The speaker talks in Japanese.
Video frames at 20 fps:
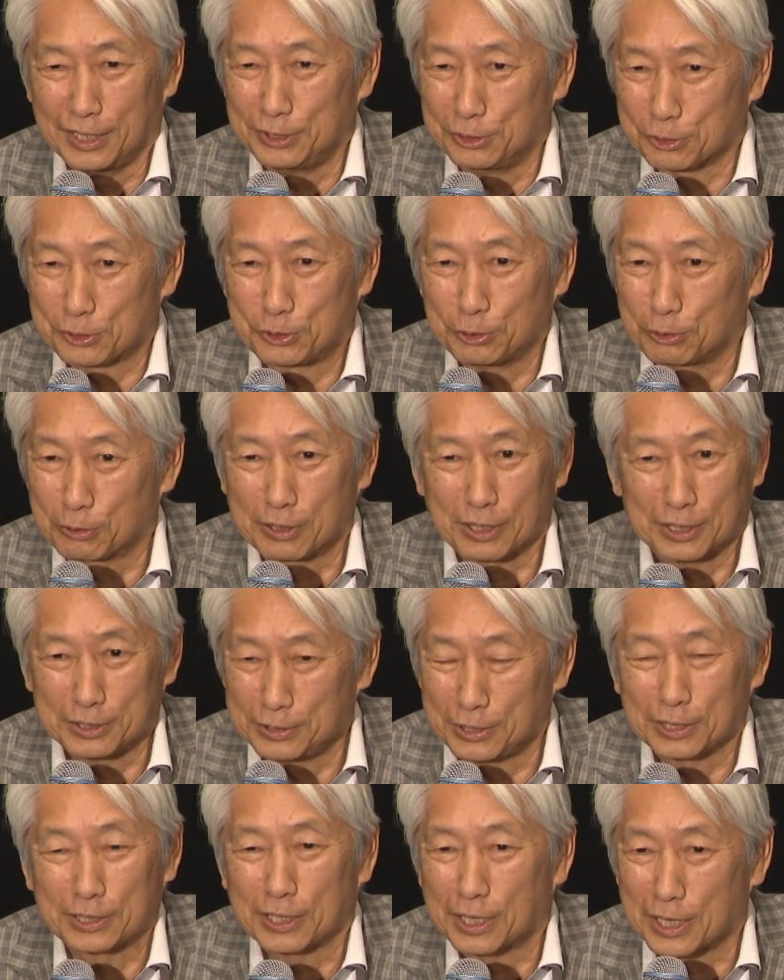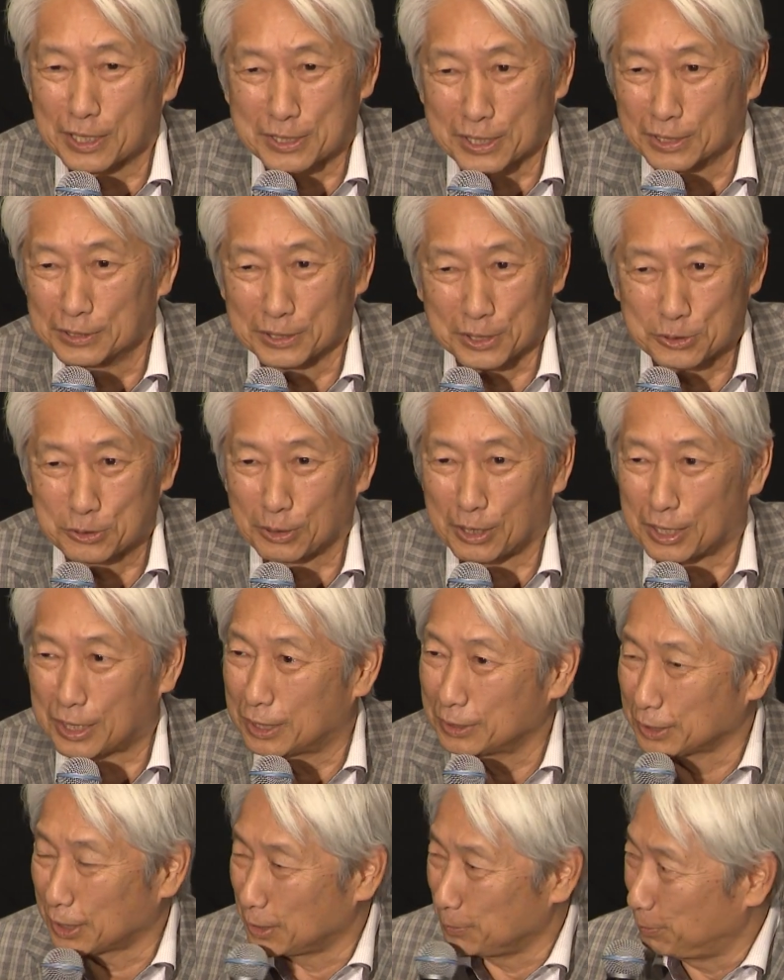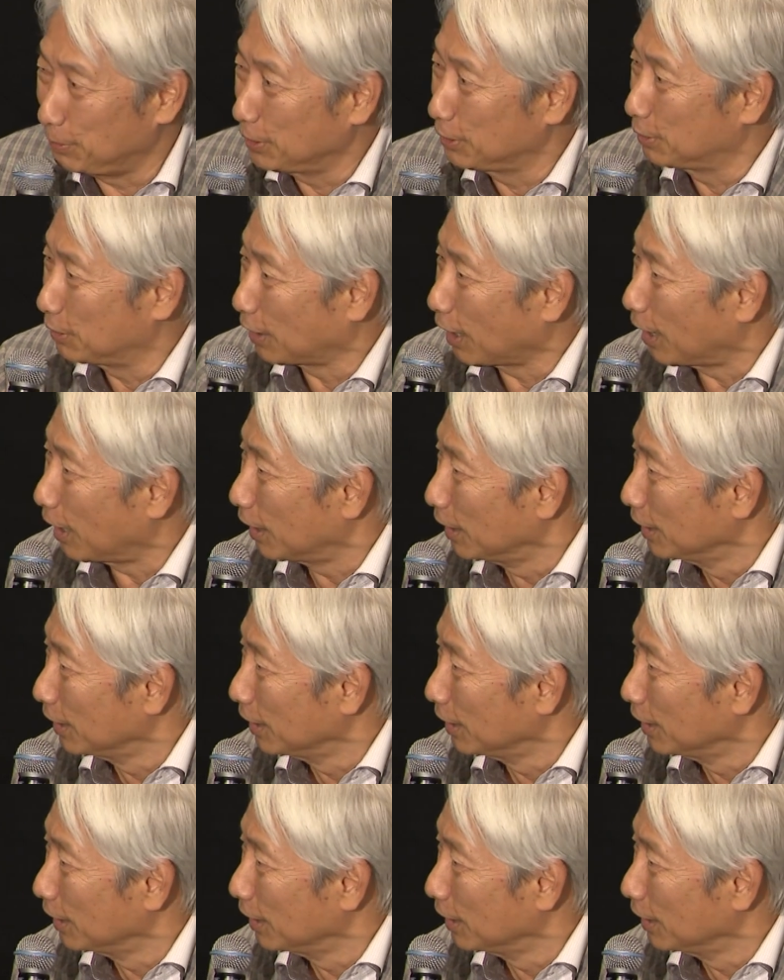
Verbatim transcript: 吉岡秀隆さんですとか、かなりビッグ